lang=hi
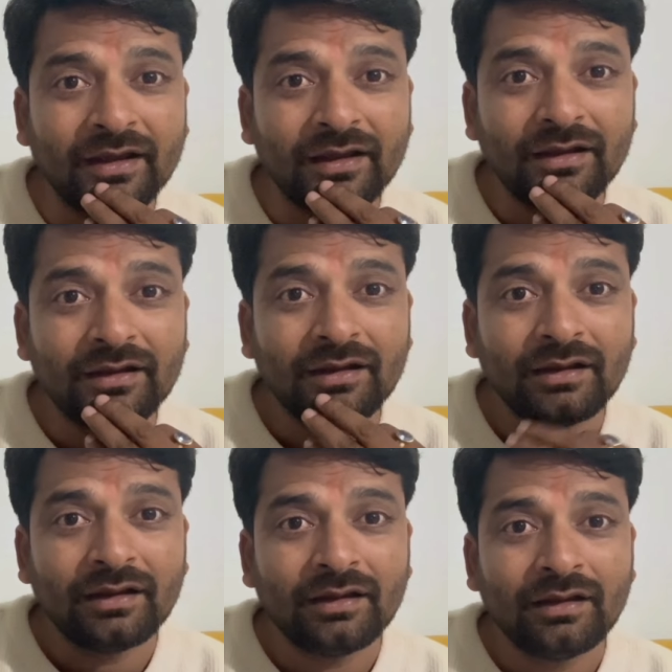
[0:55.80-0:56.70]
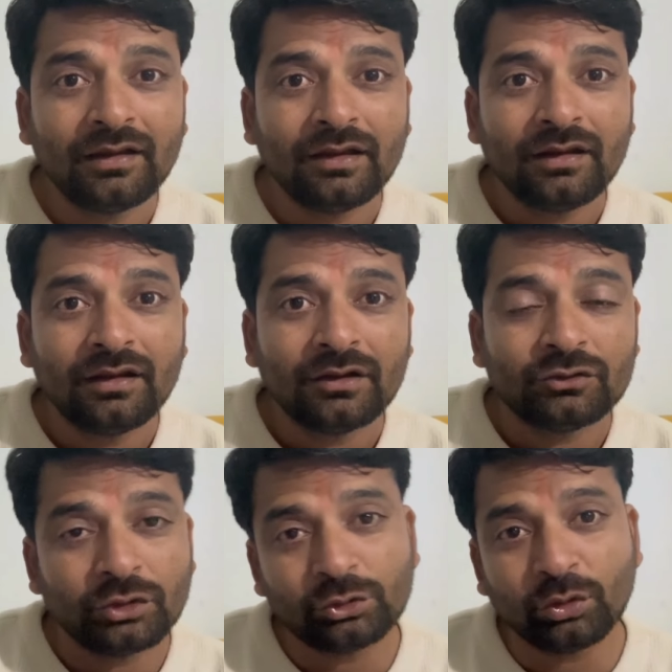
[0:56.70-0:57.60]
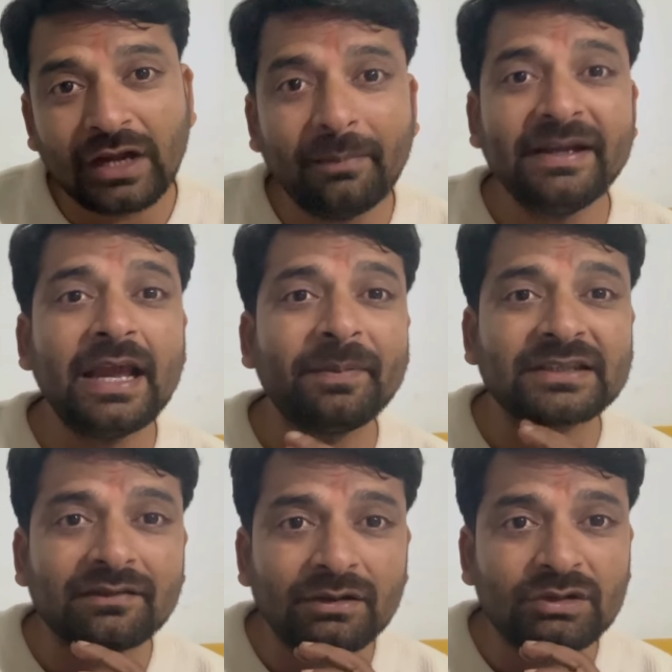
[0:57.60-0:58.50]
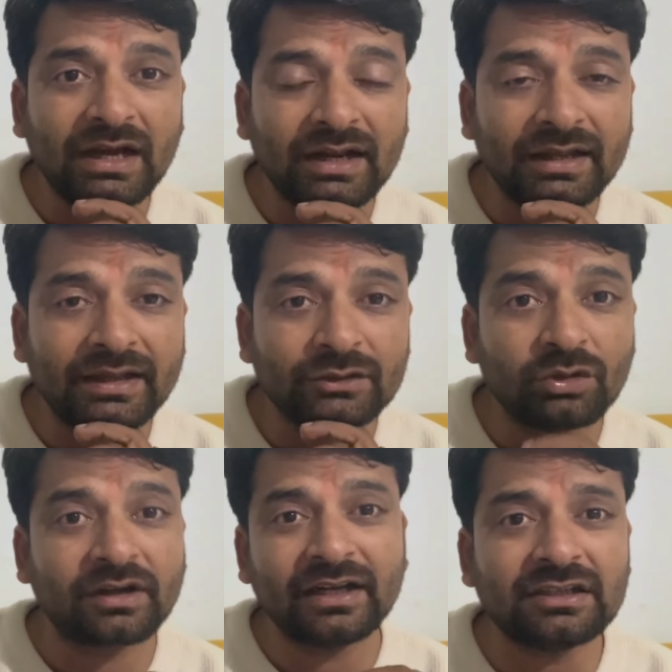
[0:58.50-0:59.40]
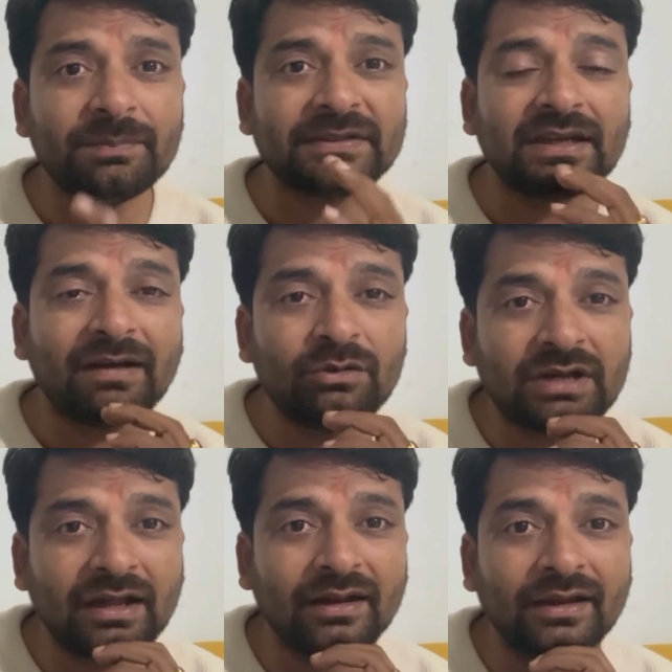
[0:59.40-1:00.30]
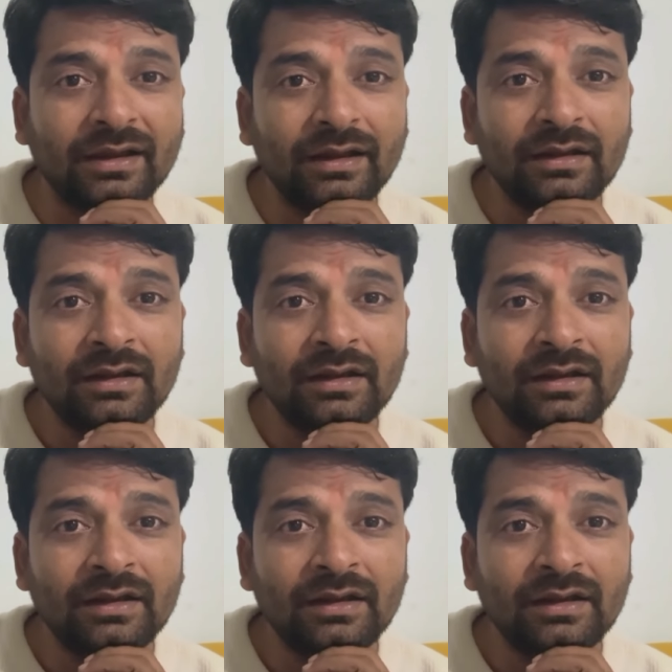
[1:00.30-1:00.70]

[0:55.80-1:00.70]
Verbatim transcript: हैं जो दुर्गा मैया पर सवाल उठा रहे हैं जो कृष्ण पर सवाल उठा रहे हैं